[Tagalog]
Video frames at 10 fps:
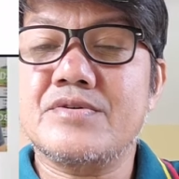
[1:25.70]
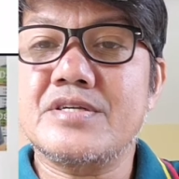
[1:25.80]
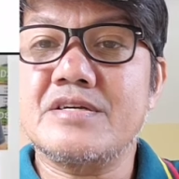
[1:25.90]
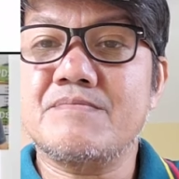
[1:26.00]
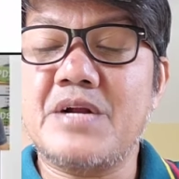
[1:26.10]
yung
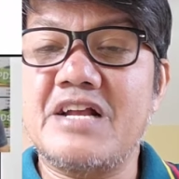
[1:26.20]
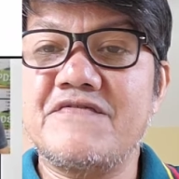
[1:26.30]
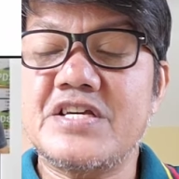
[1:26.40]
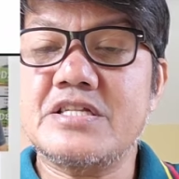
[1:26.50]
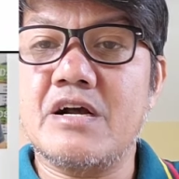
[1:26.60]
kanyang
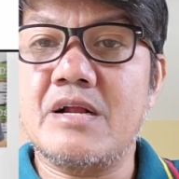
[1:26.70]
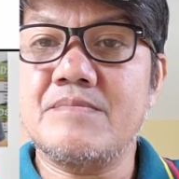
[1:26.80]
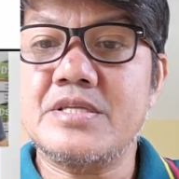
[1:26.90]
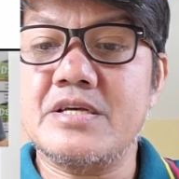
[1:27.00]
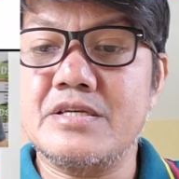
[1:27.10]
private
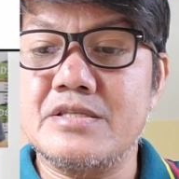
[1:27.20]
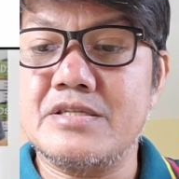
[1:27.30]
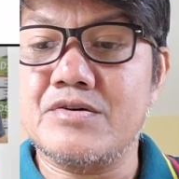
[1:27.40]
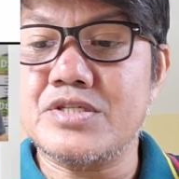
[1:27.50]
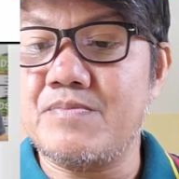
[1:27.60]
army na
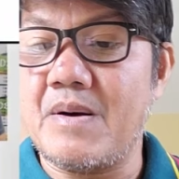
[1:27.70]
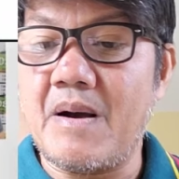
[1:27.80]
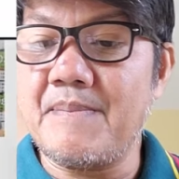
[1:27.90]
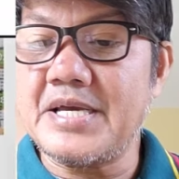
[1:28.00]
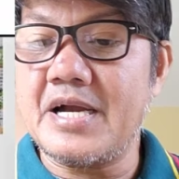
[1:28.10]
hindi daw siya
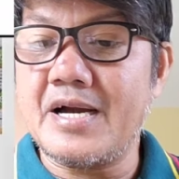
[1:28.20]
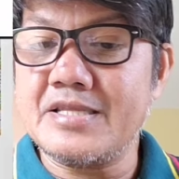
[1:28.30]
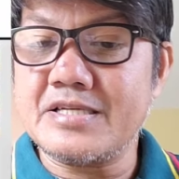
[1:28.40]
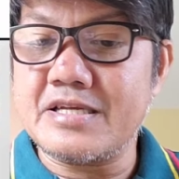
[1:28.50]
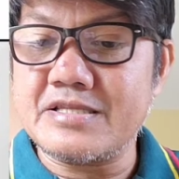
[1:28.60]

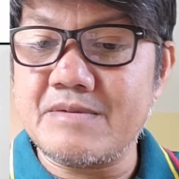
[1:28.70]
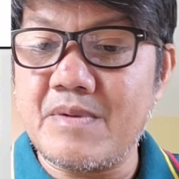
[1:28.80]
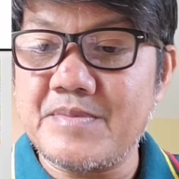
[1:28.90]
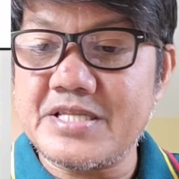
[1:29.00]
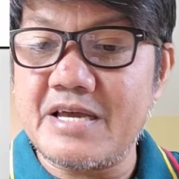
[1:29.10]
pababayaan at handang
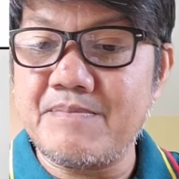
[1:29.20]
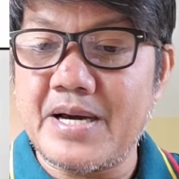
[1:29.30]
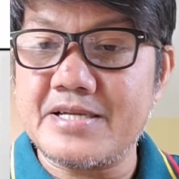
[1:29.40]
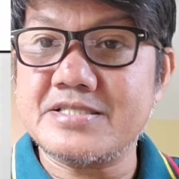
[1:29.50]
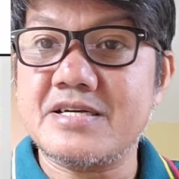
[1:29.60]
mamatay
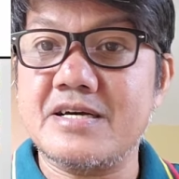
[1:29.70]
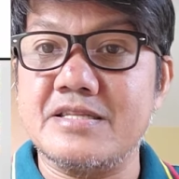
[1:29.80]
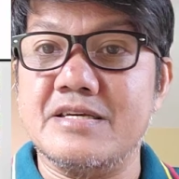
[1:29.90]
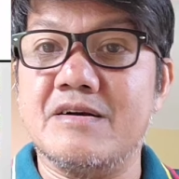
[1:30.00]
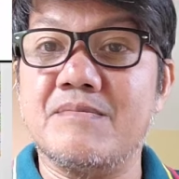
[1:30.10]
para sa
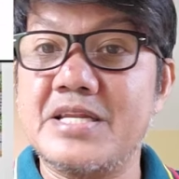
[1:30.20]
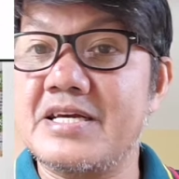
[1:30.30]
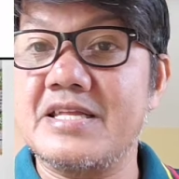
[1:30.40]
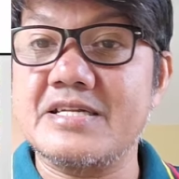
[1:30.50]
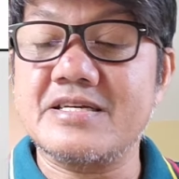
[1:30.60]
kanya.
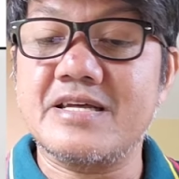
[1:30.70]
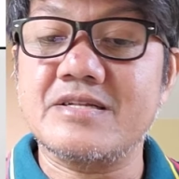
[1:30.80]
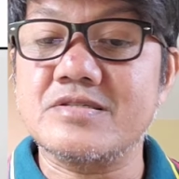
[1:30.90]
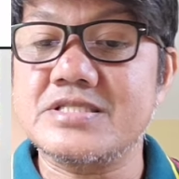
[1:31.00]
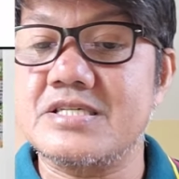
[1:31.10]
Abalikan natin
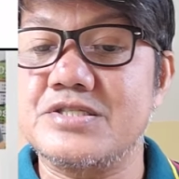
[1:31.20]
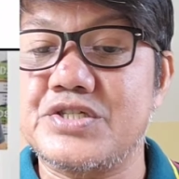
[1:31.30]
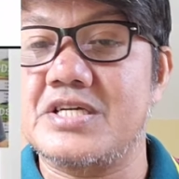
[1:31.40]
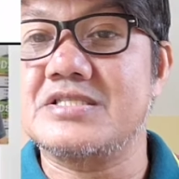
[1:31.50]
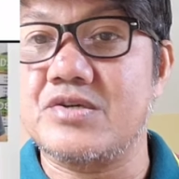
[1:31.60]
itong si
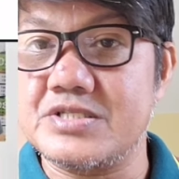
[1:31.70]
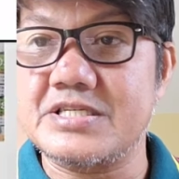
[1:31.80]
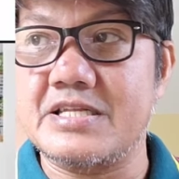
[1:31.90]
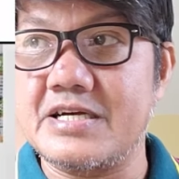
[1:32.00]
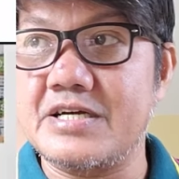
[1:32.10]
Jason
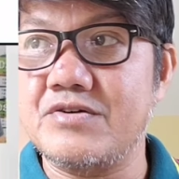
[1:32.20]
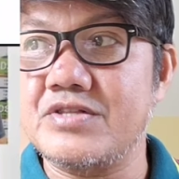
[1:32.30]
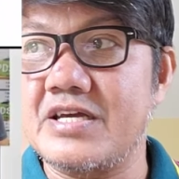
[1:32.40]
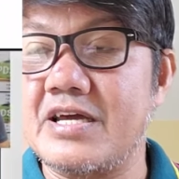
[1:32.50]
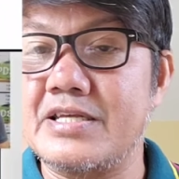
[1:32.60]
San na
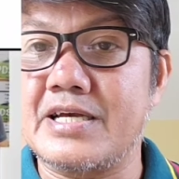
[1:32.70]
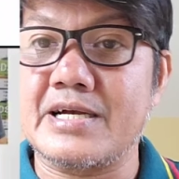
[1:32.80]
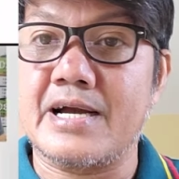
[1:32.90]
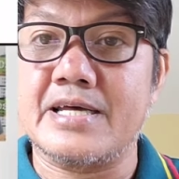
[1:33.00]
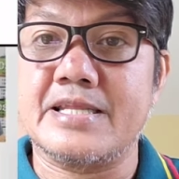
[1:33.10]
ngayon ay
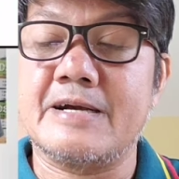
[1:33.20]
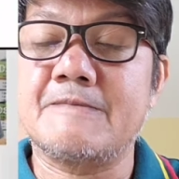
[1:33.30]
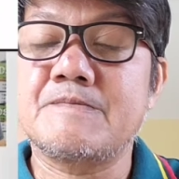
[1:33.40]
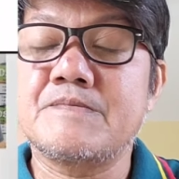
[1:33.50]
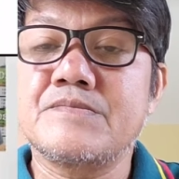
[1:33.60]
aligagana.